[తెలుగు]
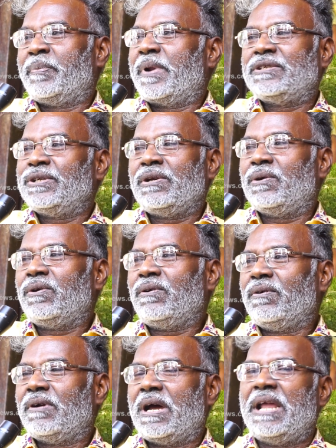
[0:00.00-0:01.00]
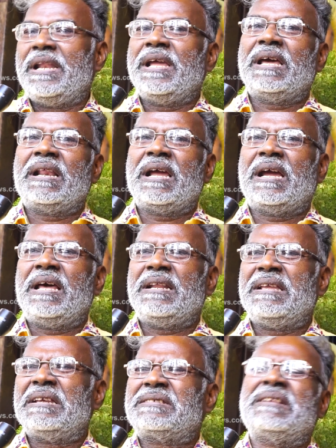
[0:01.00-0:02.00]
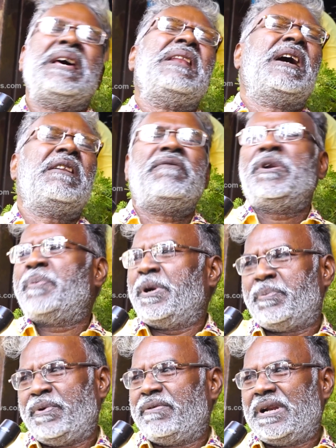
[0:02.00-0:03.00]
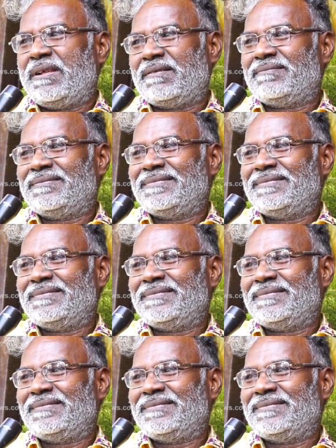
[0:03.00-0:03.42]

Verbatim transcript: ప్రజలు అనేక రకాల వ్యసనాలకు అలవాటు పడిపోయి ఉన్నారు